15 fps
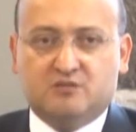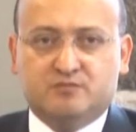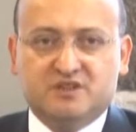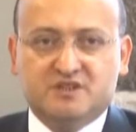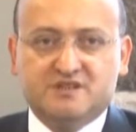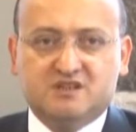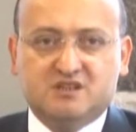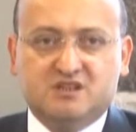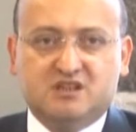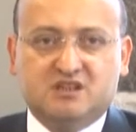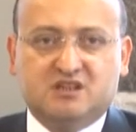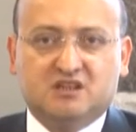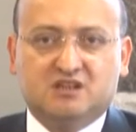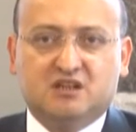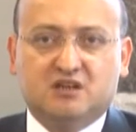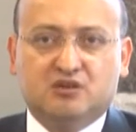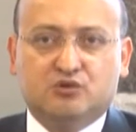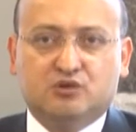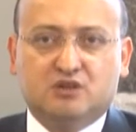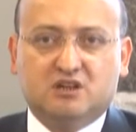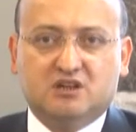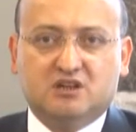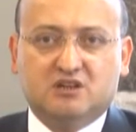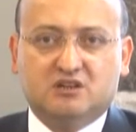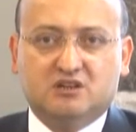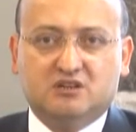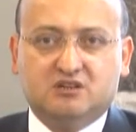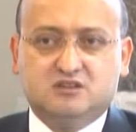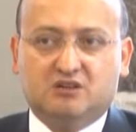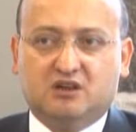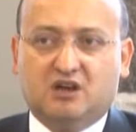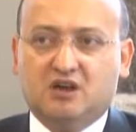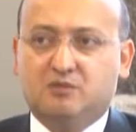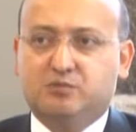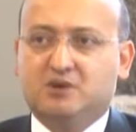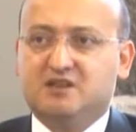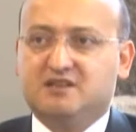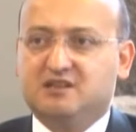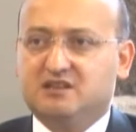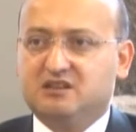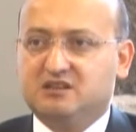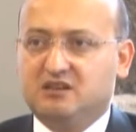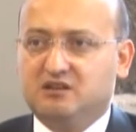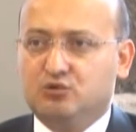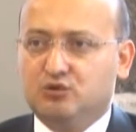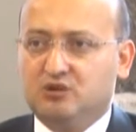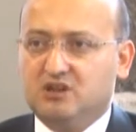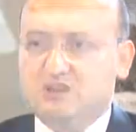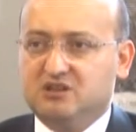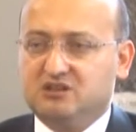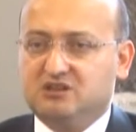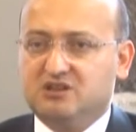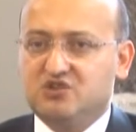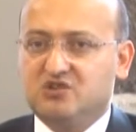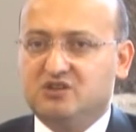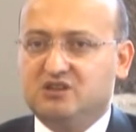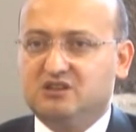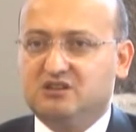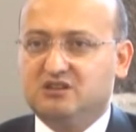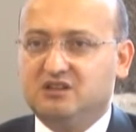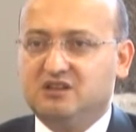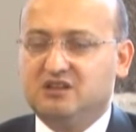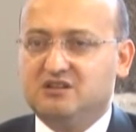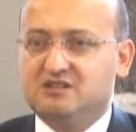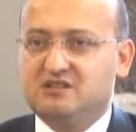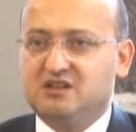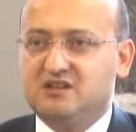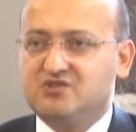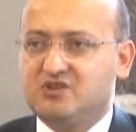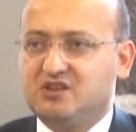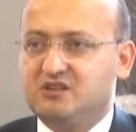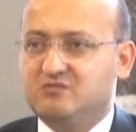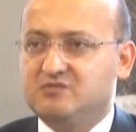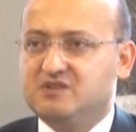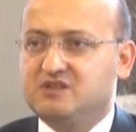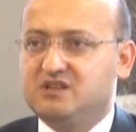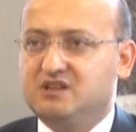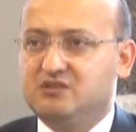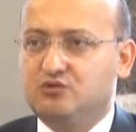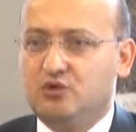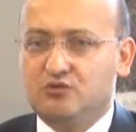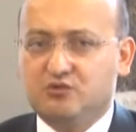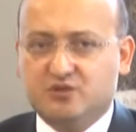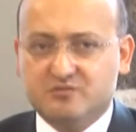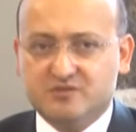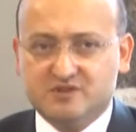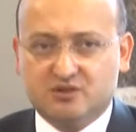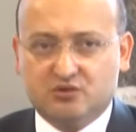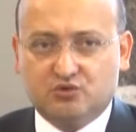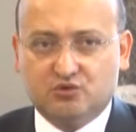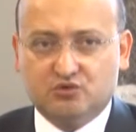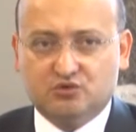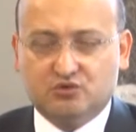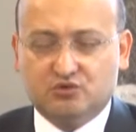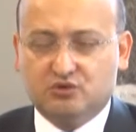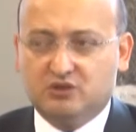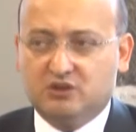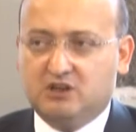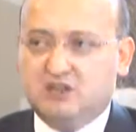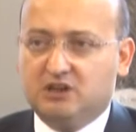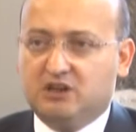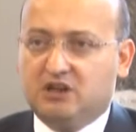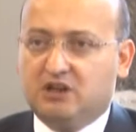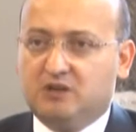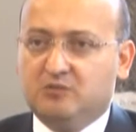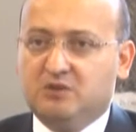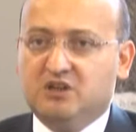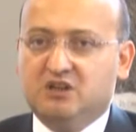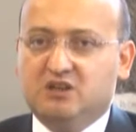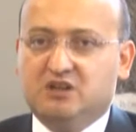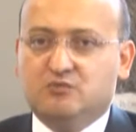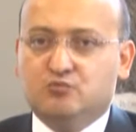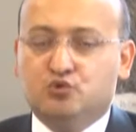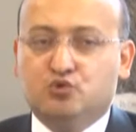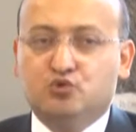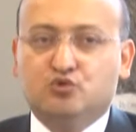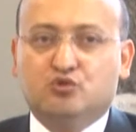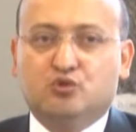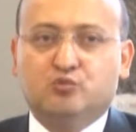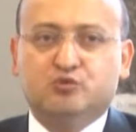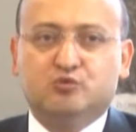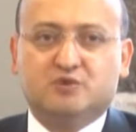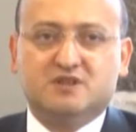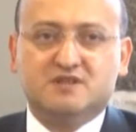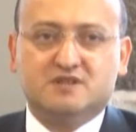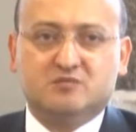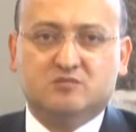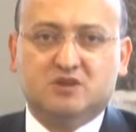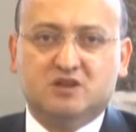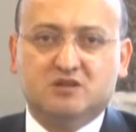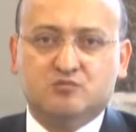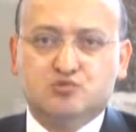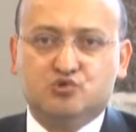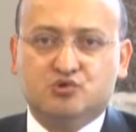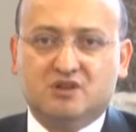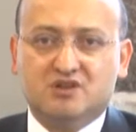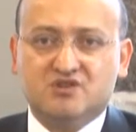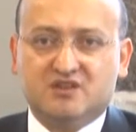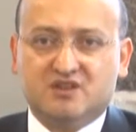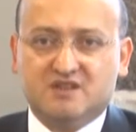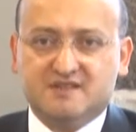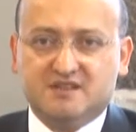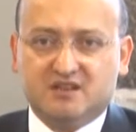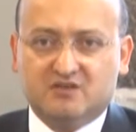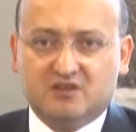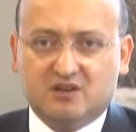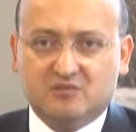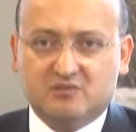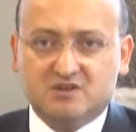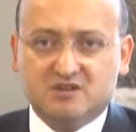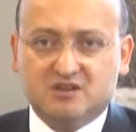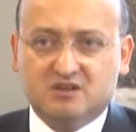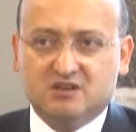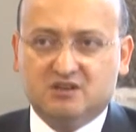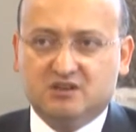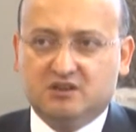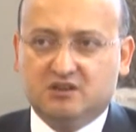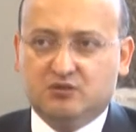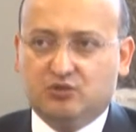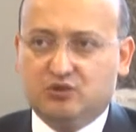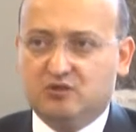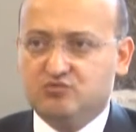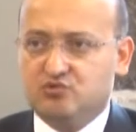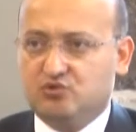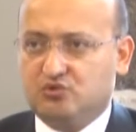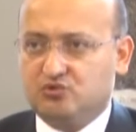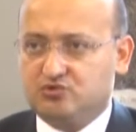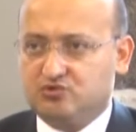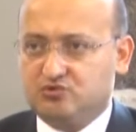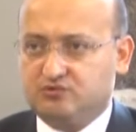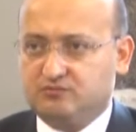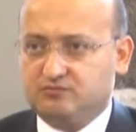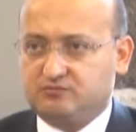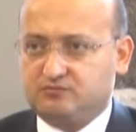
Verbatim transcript: Biz iktidar olarak, AK Parti iktidarı olarak taşın altına sadece elimiz değil gövdemizde koyduk. Ama bütün toplum kesimlerinin bu sürece destek vermesini önemsiyoruz.